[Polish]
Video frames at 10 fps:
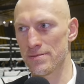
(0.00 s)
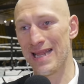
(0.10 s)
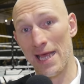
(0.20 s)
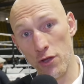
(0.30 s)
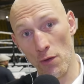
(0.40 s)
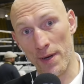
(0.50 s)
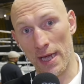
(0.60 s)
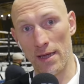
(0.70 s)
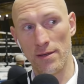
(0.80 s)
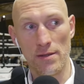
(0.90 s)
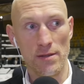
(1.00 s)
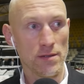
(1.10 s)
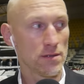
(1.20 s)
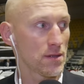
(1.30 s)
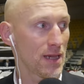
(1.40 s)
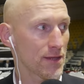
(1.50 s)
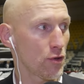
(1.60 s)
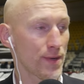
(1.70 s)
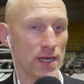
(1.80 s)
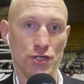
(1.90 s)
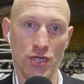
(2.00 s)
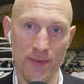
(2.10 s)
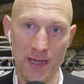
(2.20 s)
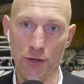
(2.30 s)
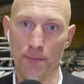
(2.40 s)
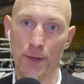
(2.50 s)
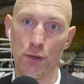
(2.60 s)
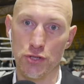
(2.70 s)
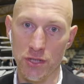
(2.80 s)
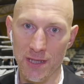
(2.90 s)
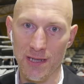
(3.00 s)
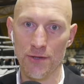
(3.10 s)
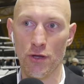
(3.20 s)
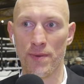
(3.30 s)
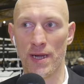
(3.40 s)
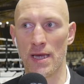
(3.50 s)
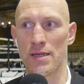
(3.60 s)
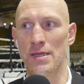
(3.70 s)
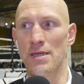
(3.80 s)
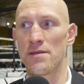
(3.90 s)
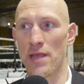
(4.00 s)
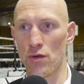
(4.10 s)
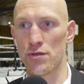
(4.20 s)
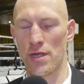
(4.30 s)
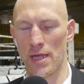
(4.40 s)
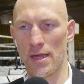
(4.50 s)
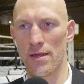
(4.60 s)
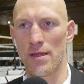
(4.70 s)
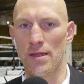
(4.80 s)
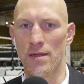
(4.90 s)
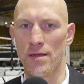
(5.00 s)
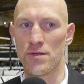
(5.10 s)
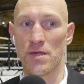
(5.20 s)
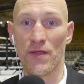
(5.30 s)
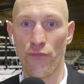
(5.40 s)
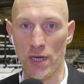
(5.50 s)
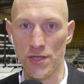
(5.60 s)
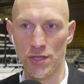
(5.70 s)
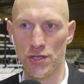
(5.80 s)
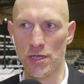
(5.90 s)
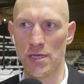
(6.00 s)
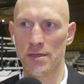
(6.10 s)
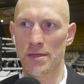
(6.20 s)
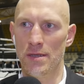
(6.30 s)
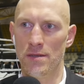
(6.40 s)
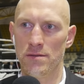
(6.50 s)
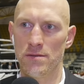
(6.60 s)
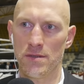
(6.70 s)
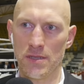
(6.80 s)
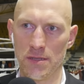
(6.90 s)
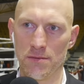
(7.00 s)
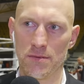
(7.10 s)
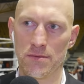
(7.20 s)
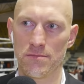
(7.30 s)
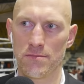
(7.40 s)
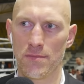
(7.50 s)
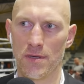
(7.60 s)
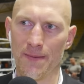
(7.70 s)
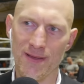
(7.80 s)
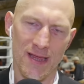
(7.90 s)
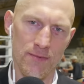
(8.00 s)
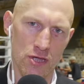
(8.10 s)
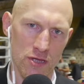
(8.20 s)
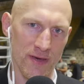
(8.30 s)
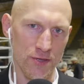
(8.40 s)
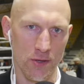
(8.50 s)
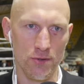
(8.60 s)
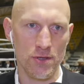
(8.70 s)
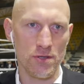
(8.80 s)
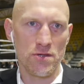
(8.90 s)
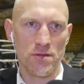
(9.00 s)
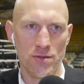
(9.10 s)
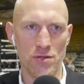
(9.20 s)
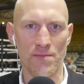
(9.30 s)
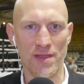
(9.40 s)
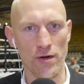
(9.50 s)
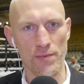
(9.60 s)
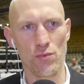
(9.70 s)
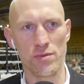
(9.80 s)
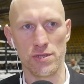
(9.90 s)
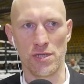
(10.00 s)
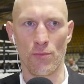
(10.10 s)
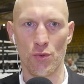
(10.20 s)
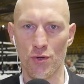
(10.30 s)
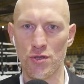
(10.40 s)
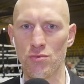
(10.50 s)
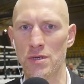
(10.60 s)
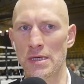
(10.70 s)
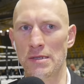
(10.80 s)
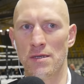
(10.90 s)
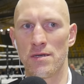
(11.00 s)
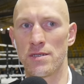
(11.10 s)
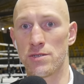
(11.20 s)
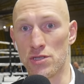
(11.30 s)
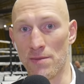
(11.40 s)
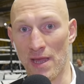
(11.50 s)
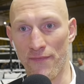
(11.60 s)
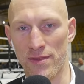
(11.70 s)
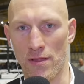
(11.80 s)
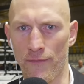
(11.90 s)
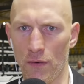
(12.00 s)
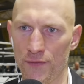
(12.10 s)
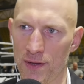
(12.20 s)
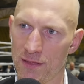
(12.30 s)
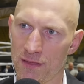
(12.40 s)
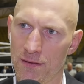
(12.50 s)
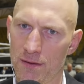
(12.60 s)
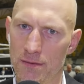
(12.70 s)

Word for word: dla dobra, dla dobra siebie, dla dobra rodziny, dla dobra tego, że, że ma dwójkę dzieci i chyba wydaje mi się, że masz czego żyć. Coś tam zarobił, coś tam odłożył, e, coś tam zainwestował, więc